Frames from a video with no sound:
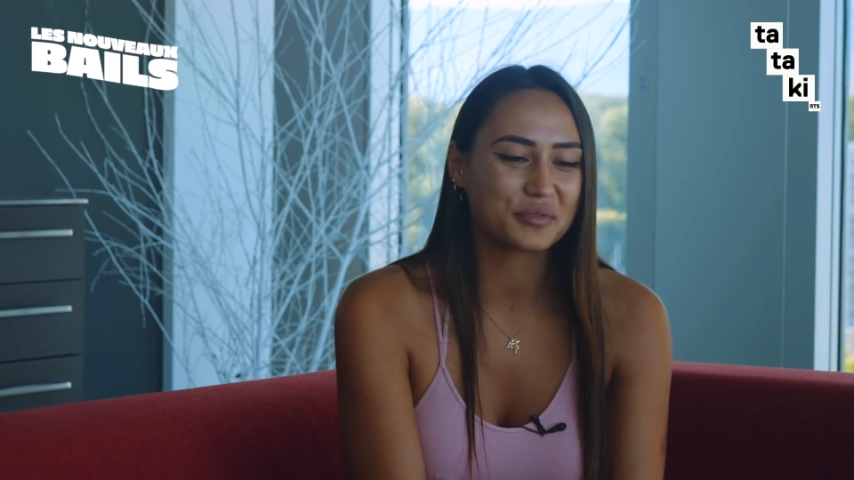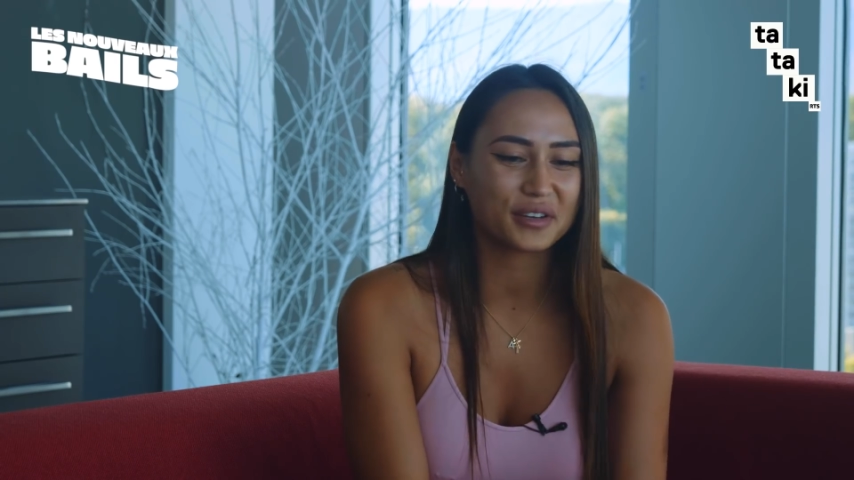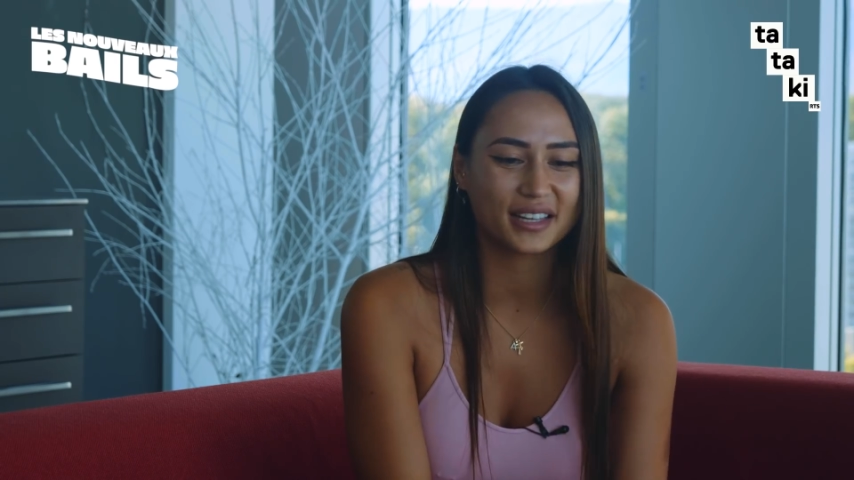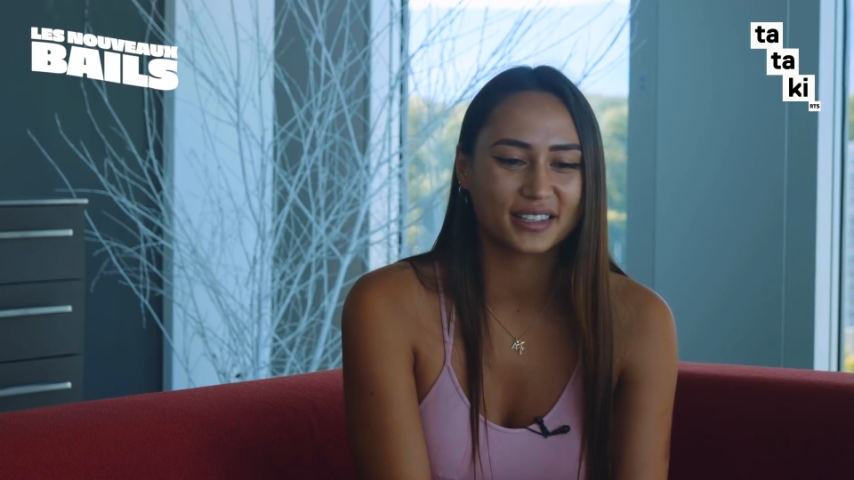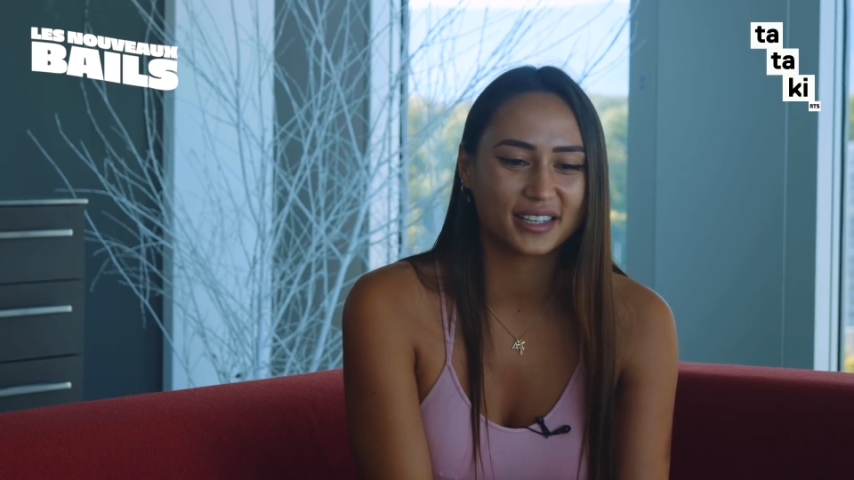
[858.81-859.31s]

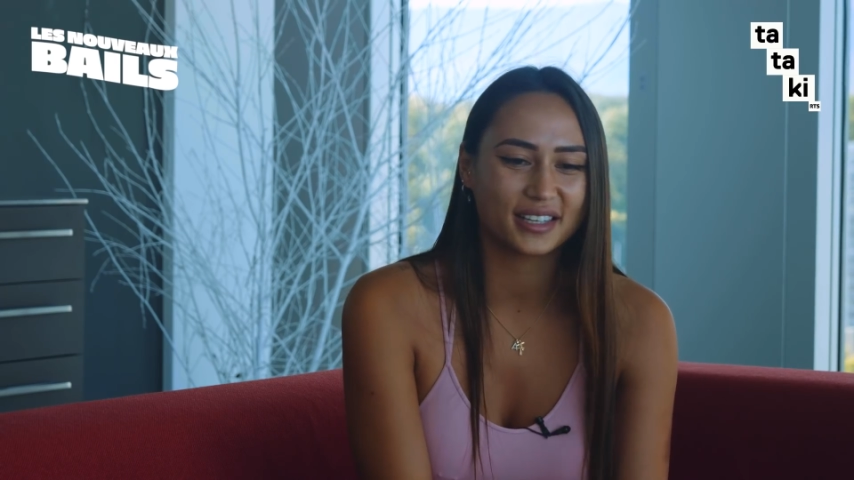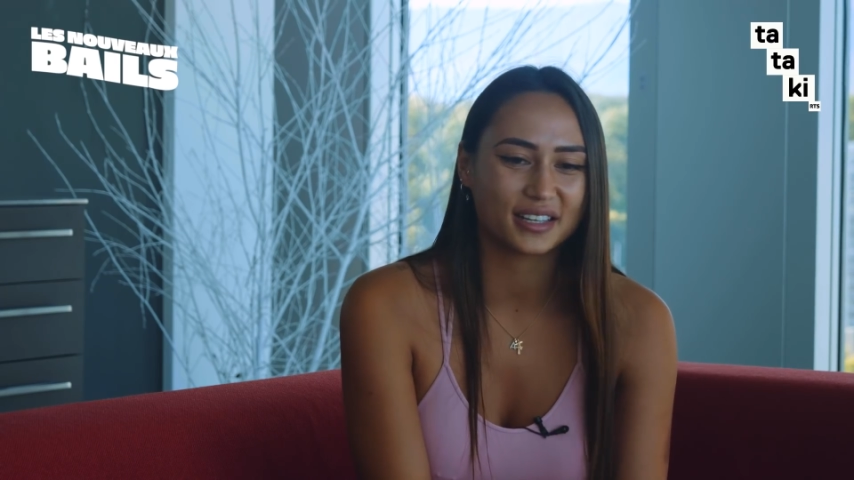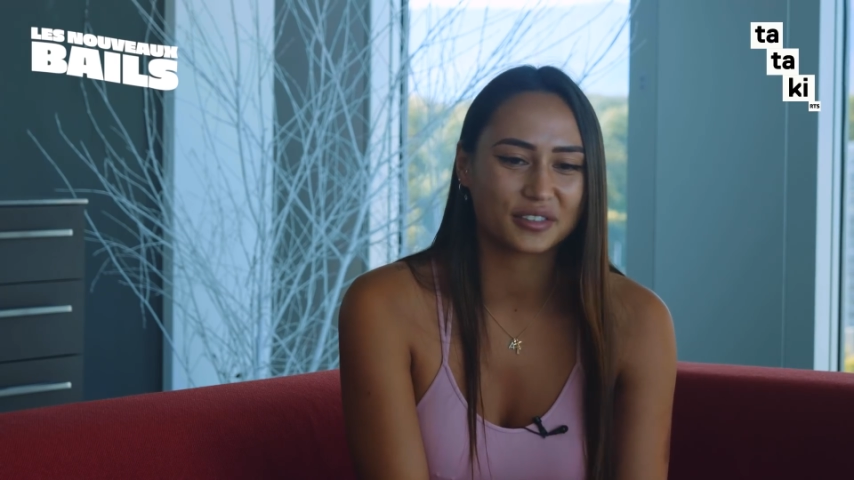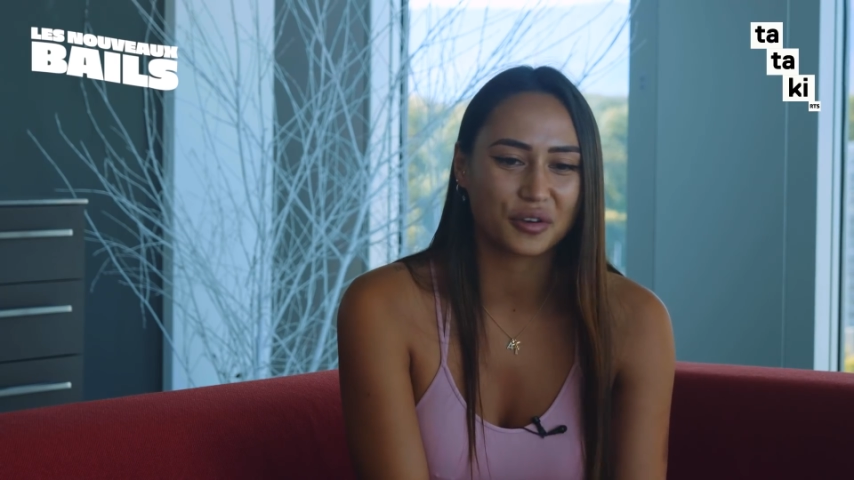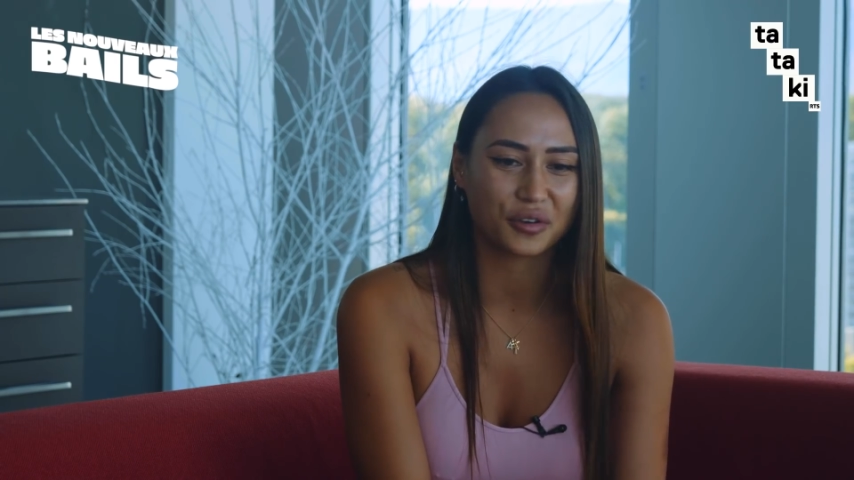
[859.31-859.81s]
pour que la télé
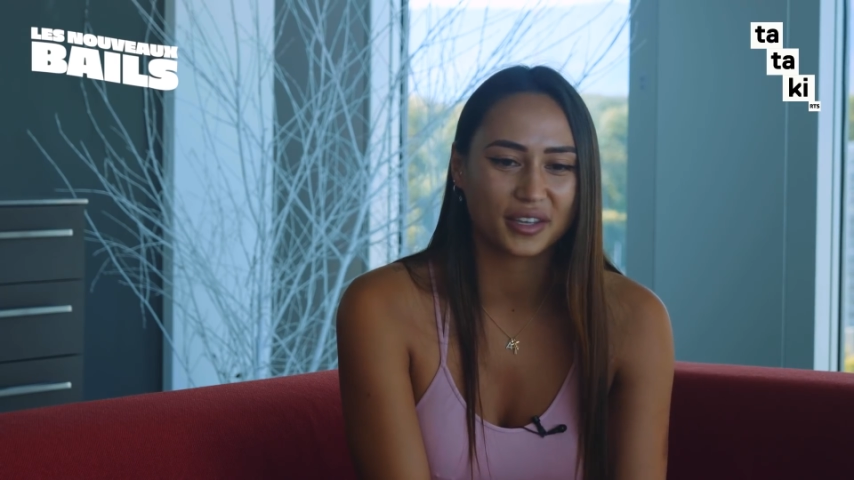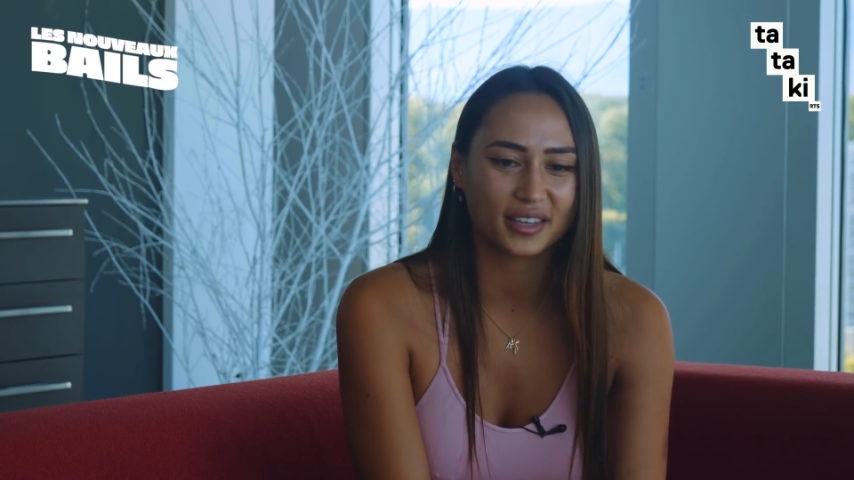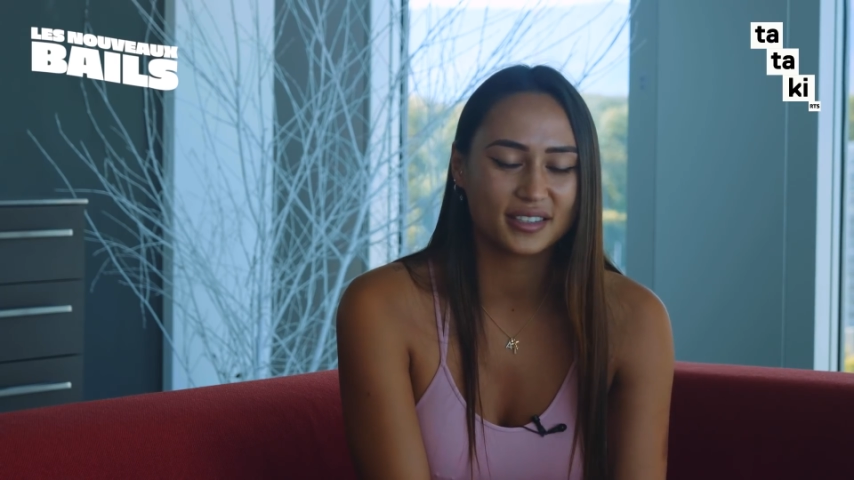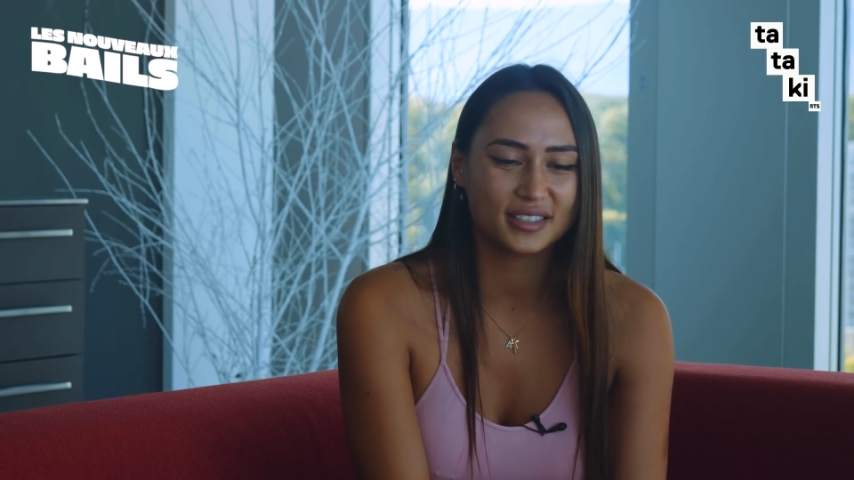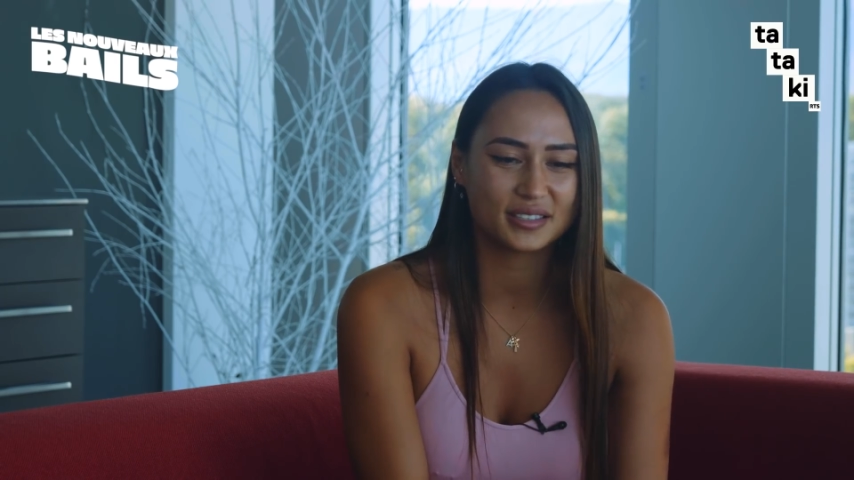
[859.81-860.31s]
elle soit
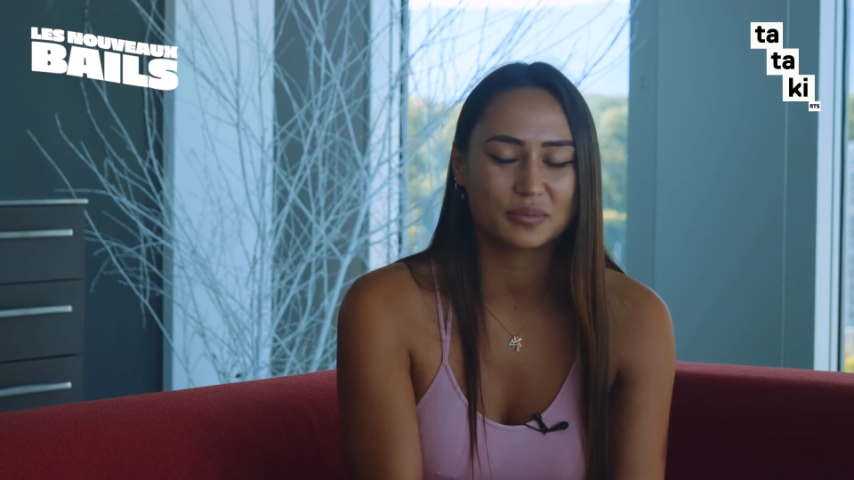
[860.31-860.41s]
regardée,